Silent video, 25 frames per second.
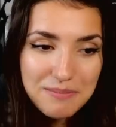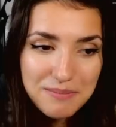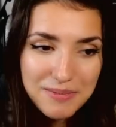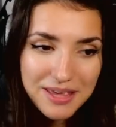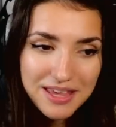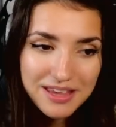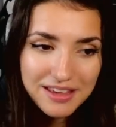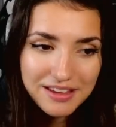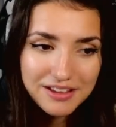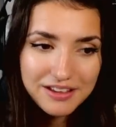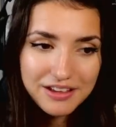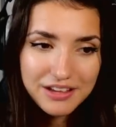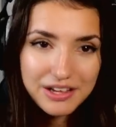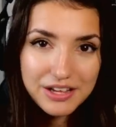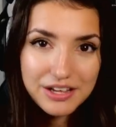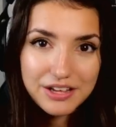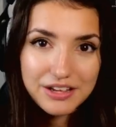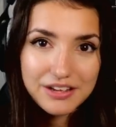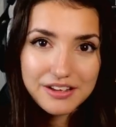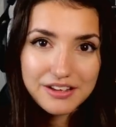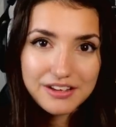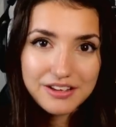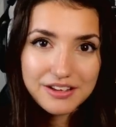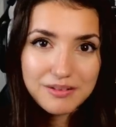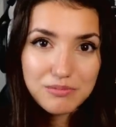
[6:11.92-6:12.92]
Mais
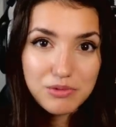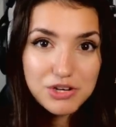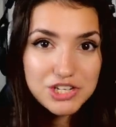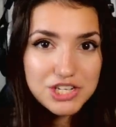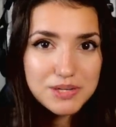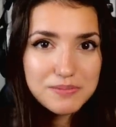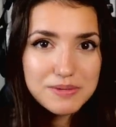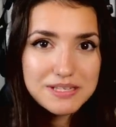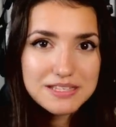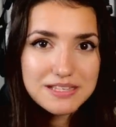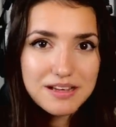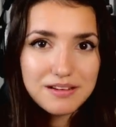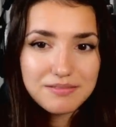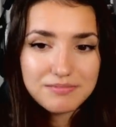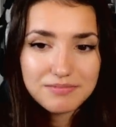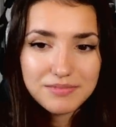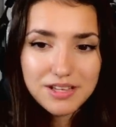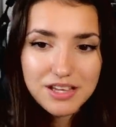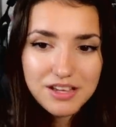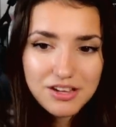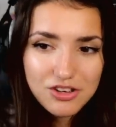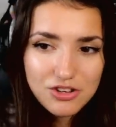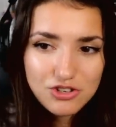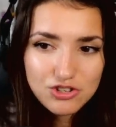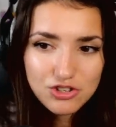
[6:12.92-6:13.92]
euh, moi j'aimais ça.
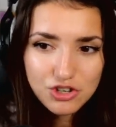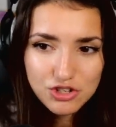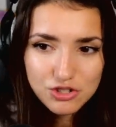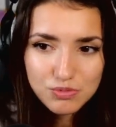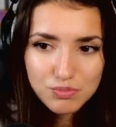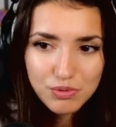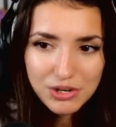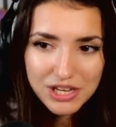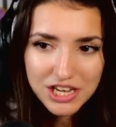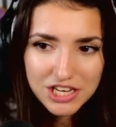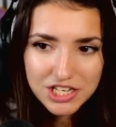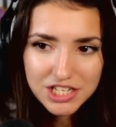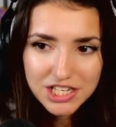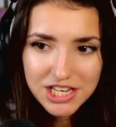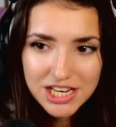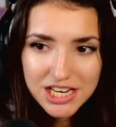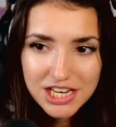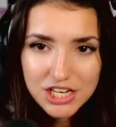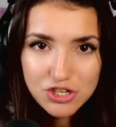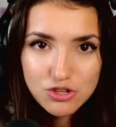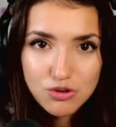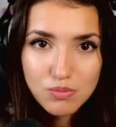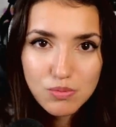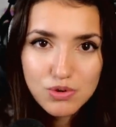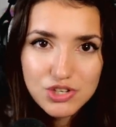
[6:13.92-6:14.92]
Genre je me cachais
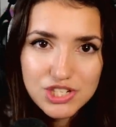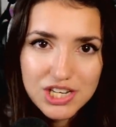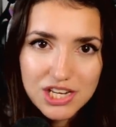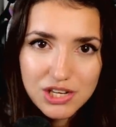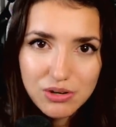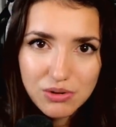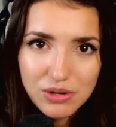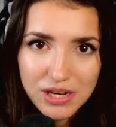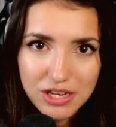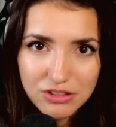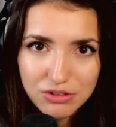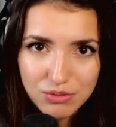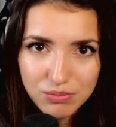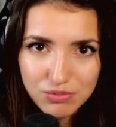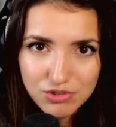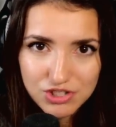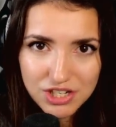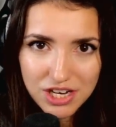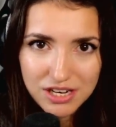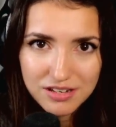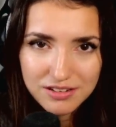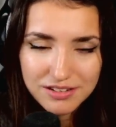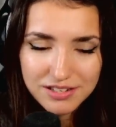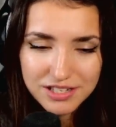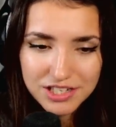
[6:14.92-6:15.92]
et je mangeais les croquettes de mon
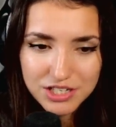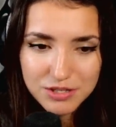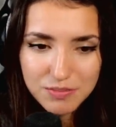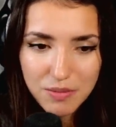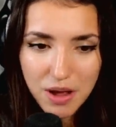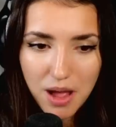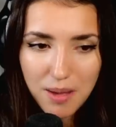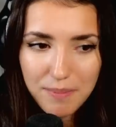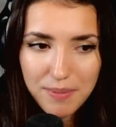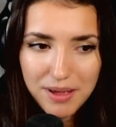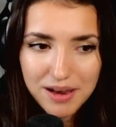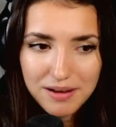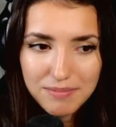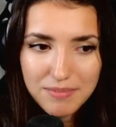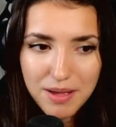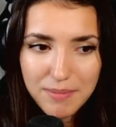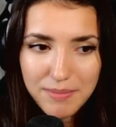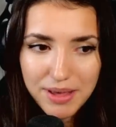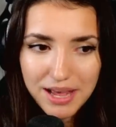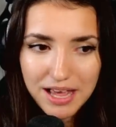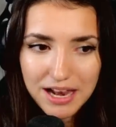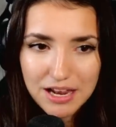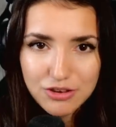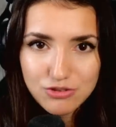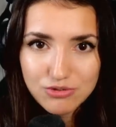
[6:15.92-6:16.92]
chat. Et je me rappelle, ma
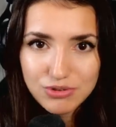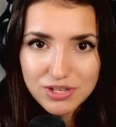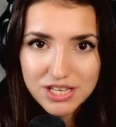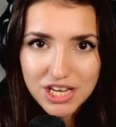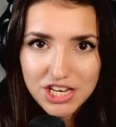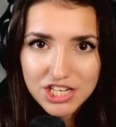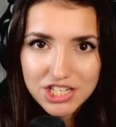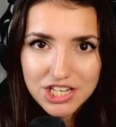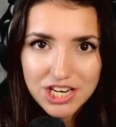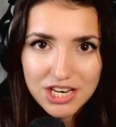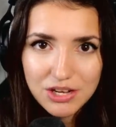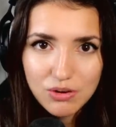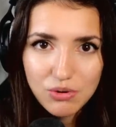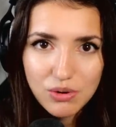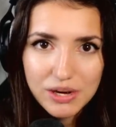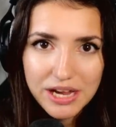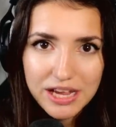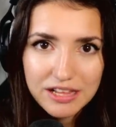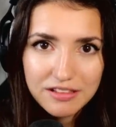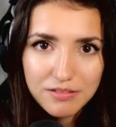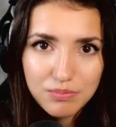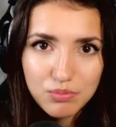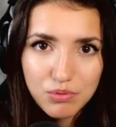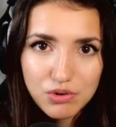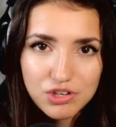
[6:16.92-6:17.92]
mère elle a dû cacher les
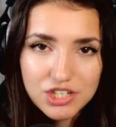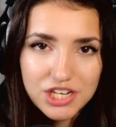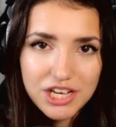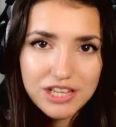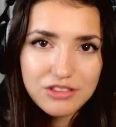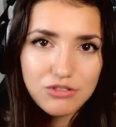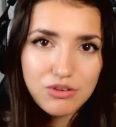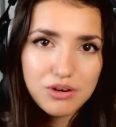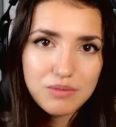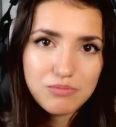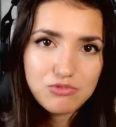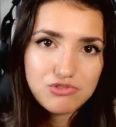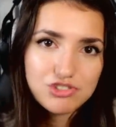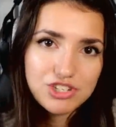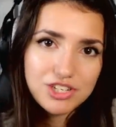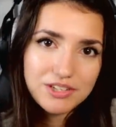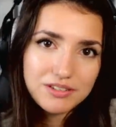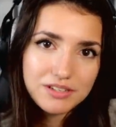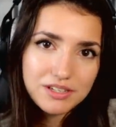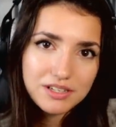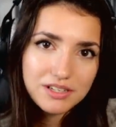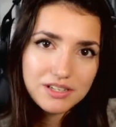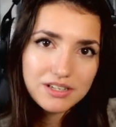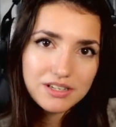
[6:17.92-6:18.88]
croquettes pour que j'arrête de les manger.